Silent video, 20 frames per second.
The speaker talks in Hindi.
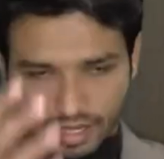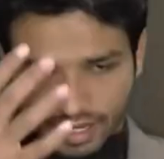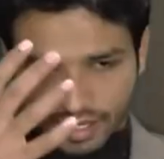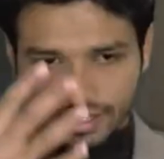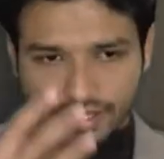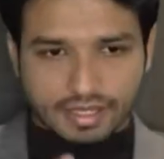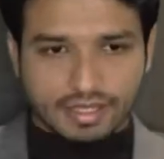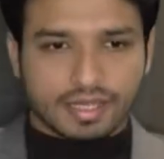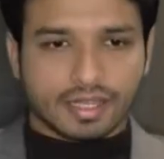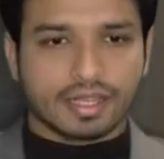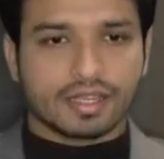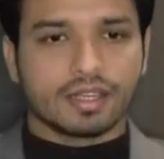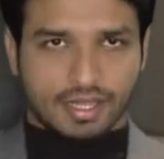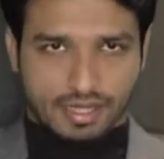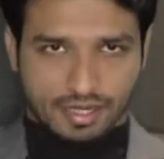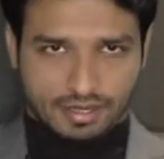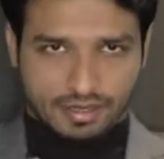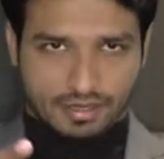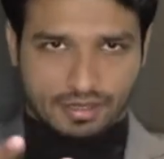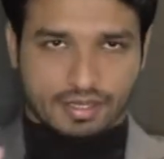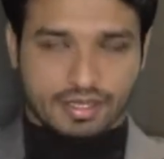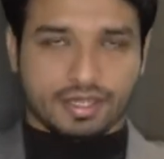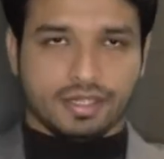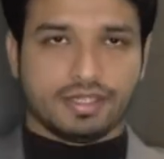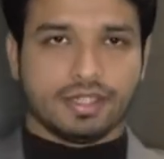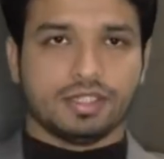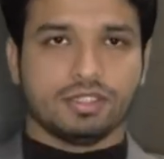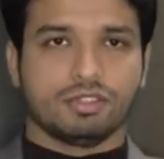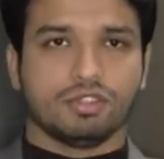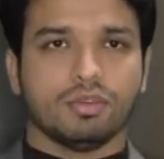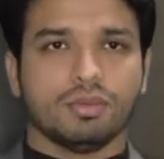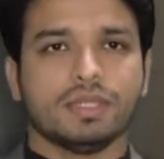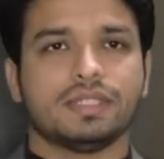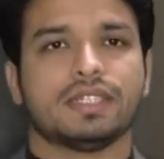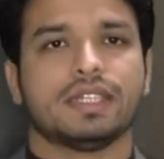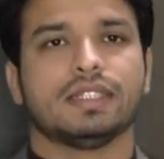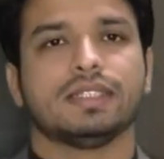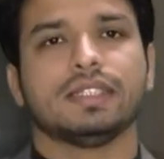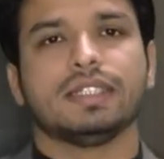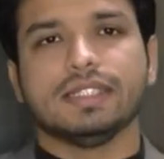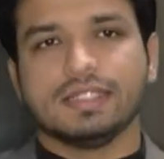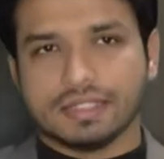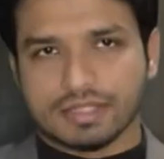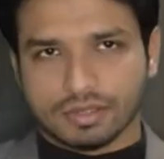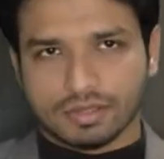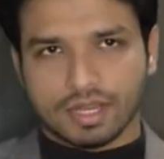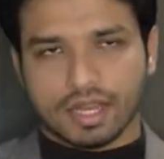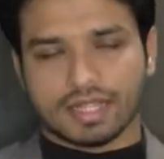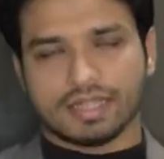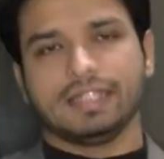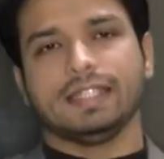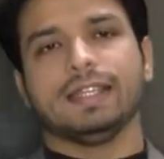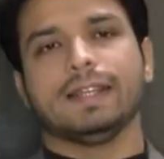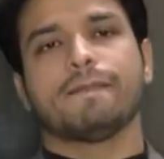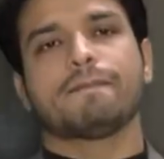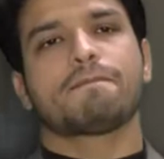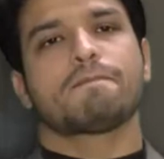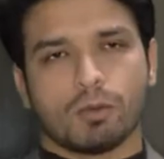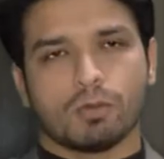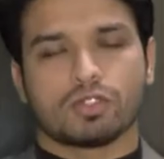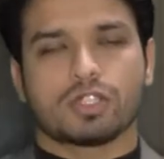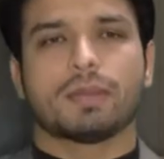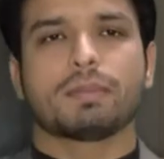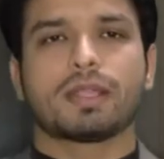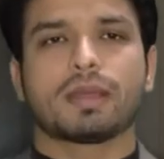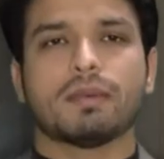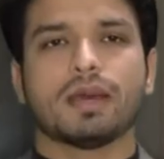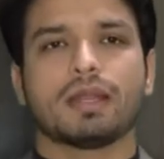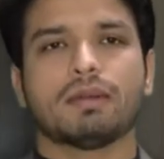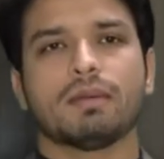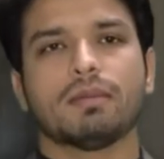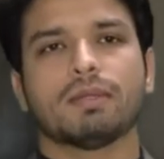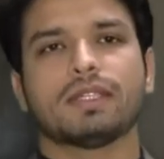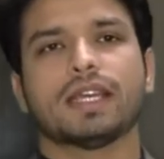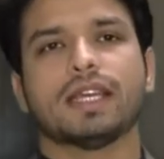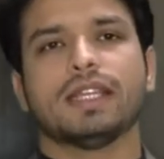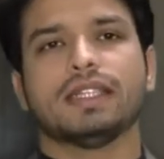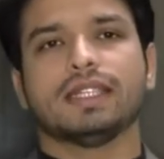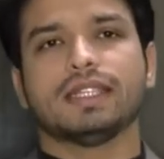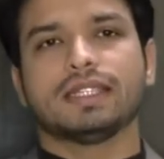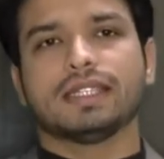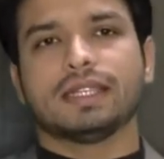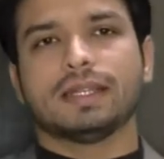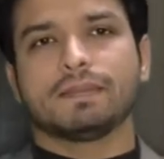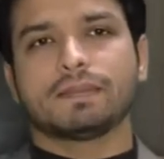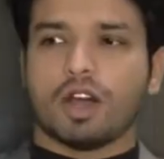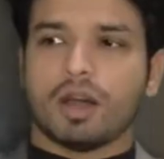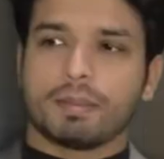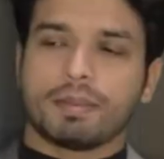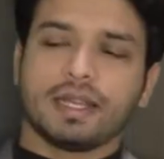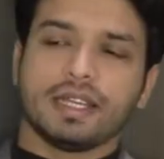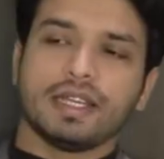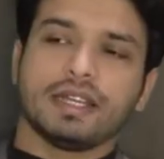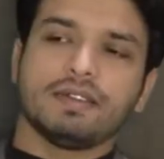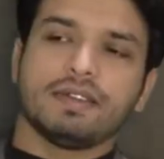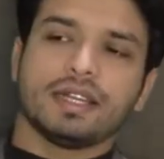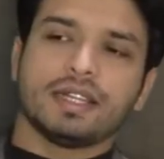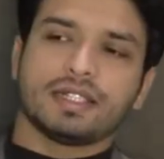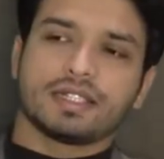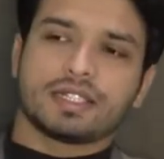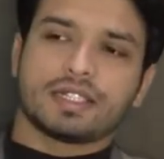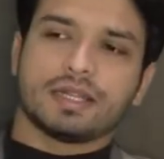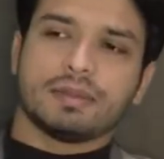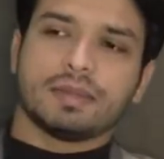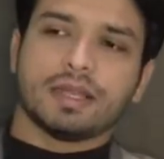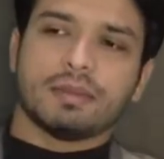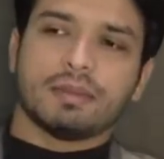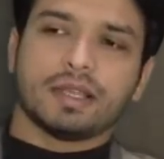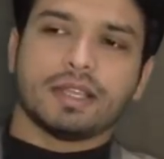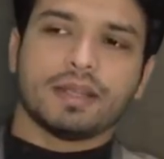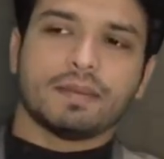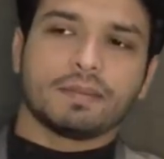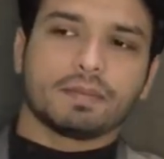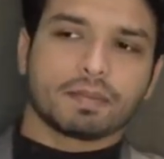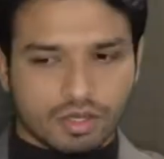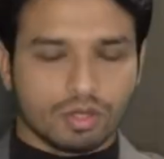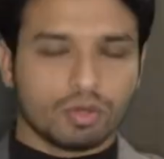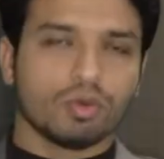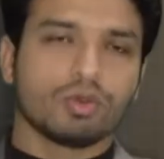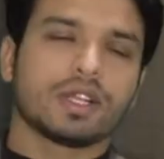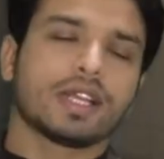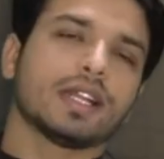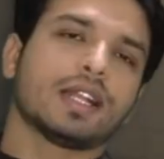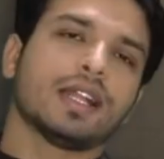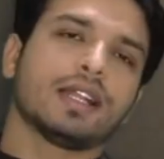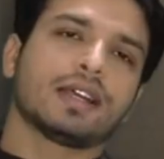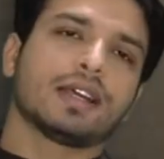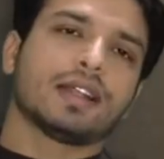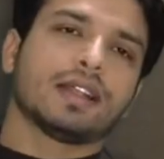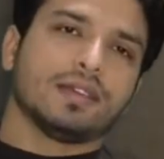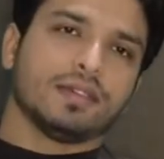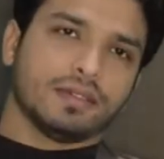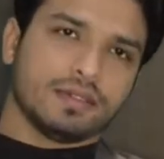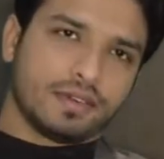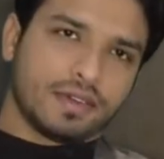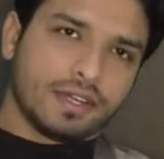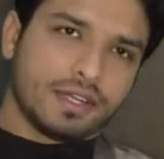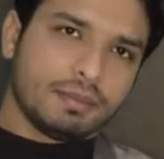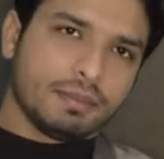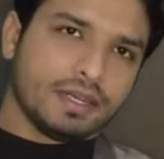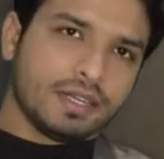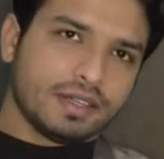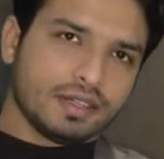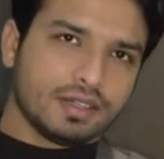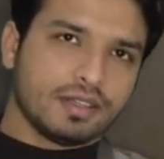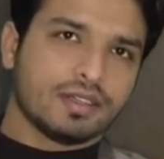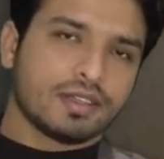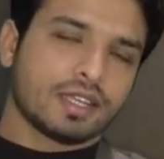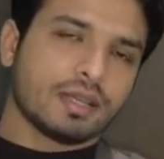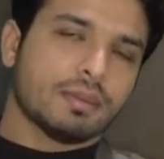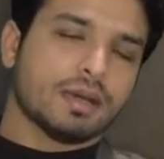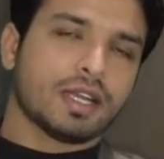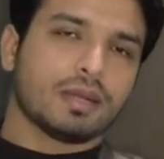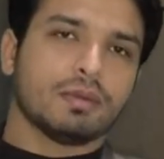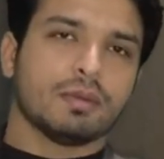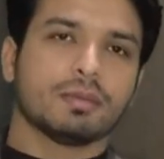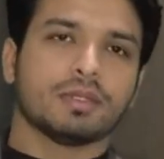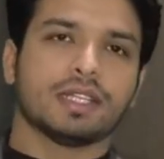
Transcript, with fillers: हेड एंड नेक के रिलेटेड जो भी सर्जरीज आती हैं उन सब के बारे में बताया जाता है ऑपरेटेड डेंटिस्ट्री में हमें रूट कैनाल ट्रीटमेंट के बारे में